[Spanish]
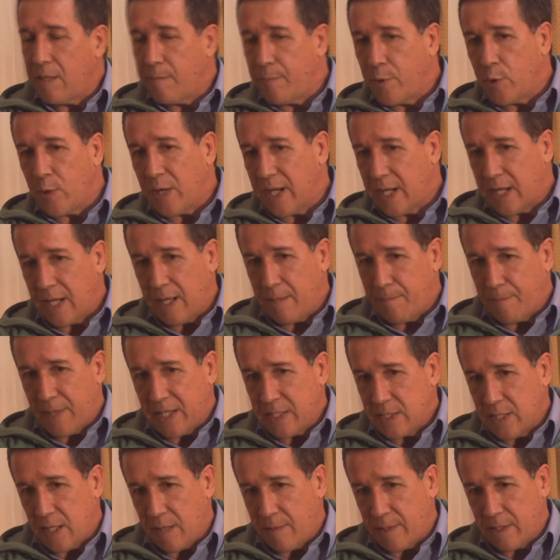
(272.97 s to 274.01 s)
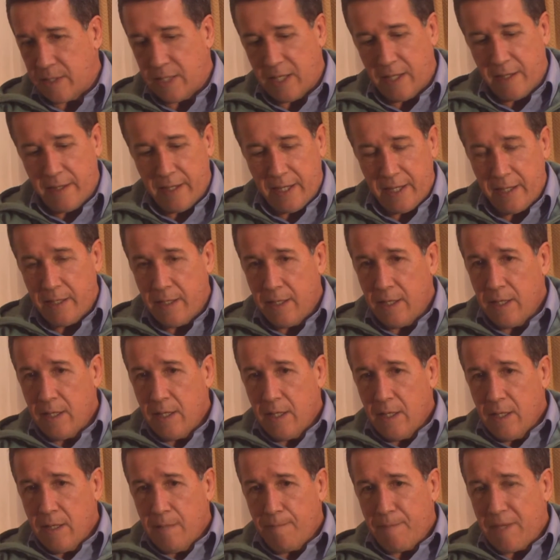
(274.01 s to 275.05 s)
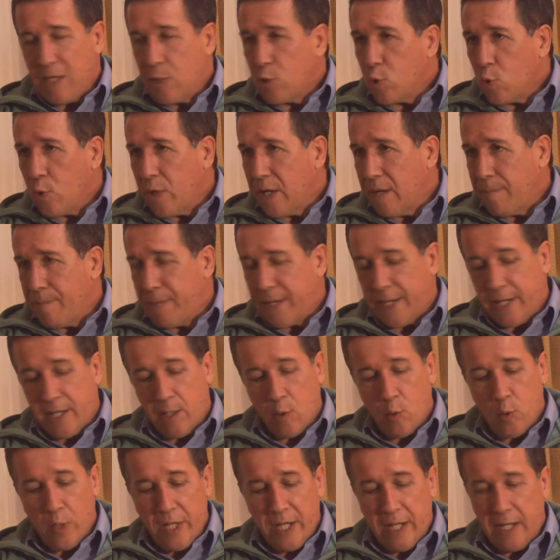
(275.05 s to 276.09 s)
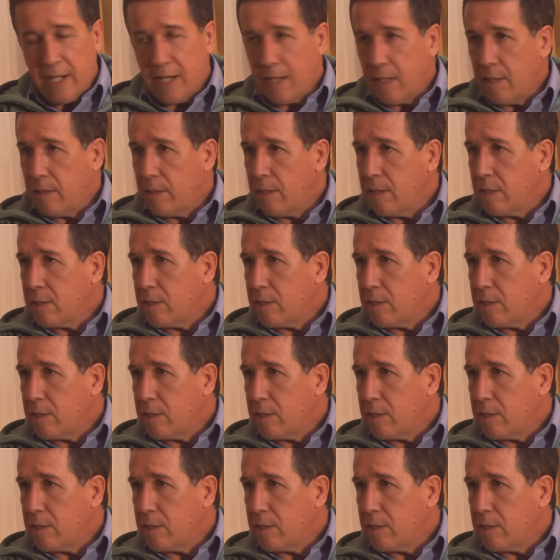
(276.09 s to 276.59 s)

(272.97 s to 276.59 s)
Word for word: pero acá pasaban desde pinturas para escuela,